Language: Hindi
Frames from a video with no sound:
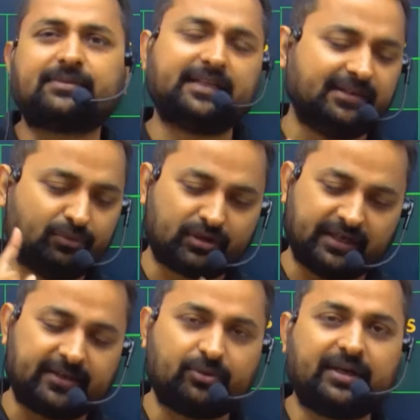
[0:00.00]
के लिए वो
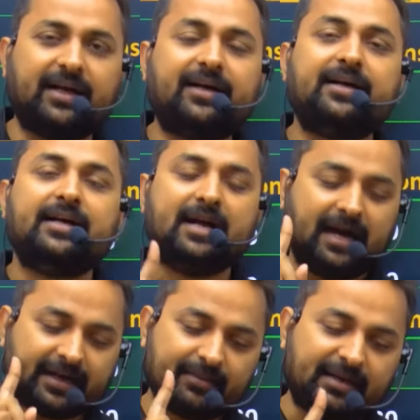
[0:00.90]
क्लियर हो गया
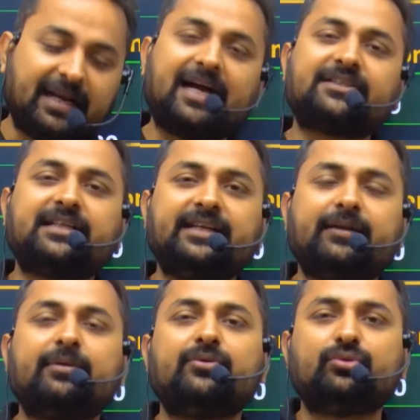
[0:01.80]
अगर मैं लास्ट
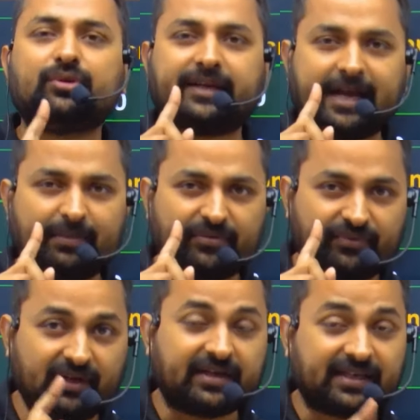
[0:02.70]
ईयर में हूं तो क्या मैं
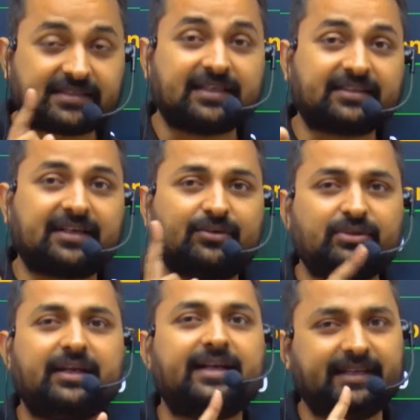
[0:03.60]
फिल कर सकता
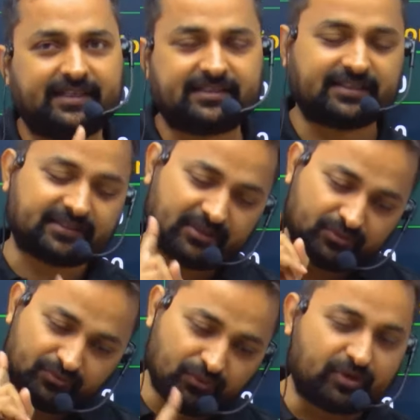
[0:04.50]
हूं या नहीं कर सकता
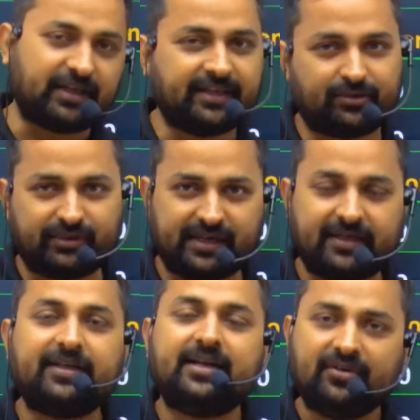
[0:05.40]
हूं वो क्लियर हो गया
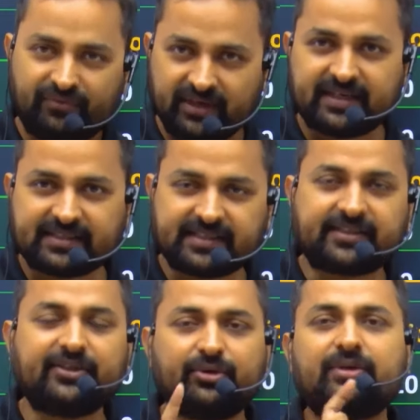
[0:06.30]
फिल कर
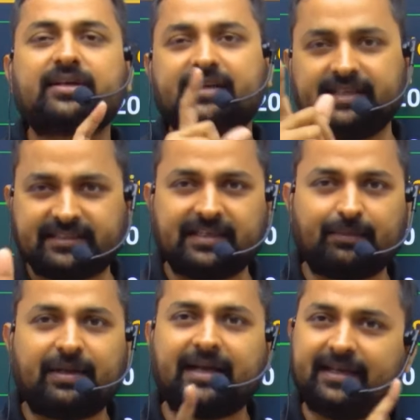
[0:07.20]
सकते हो कंडीशन
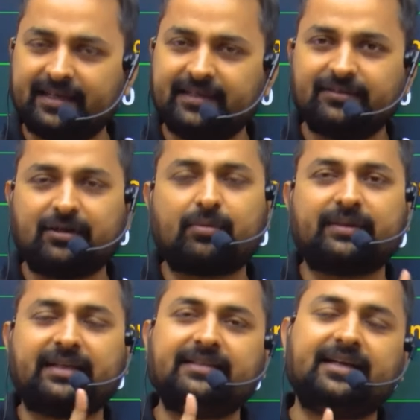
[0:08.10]
अप्लाई है आपको
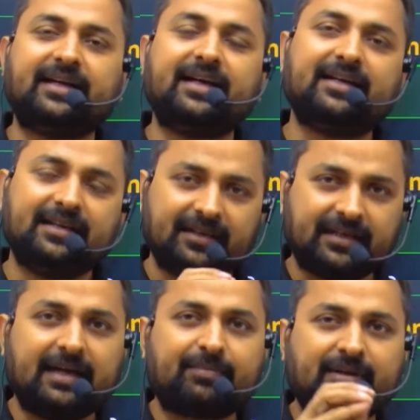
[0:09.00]
बता दिया गया
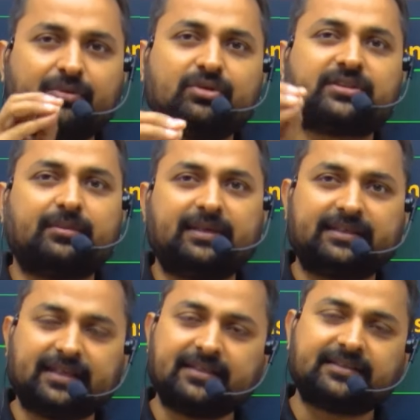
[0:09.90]
कि आपका उस समय
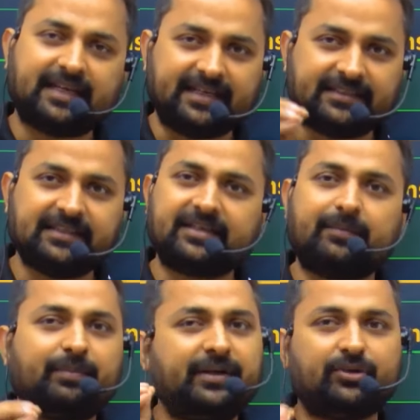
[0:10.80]
तक सारी चीजें
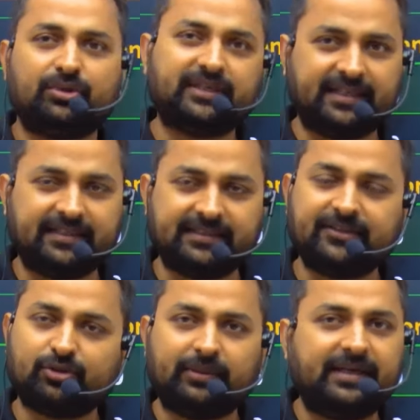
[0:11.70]
कंप्लीट हो जानी
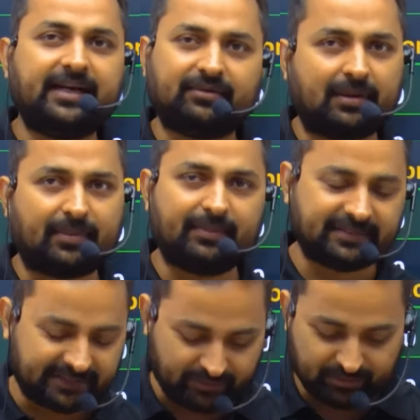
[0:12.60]
चाहिए जो भी डेट वहां पर मैं
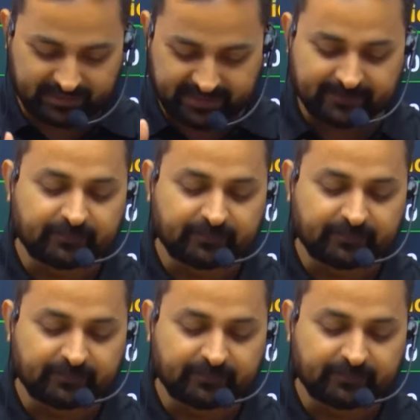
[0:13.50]
होगी ठीक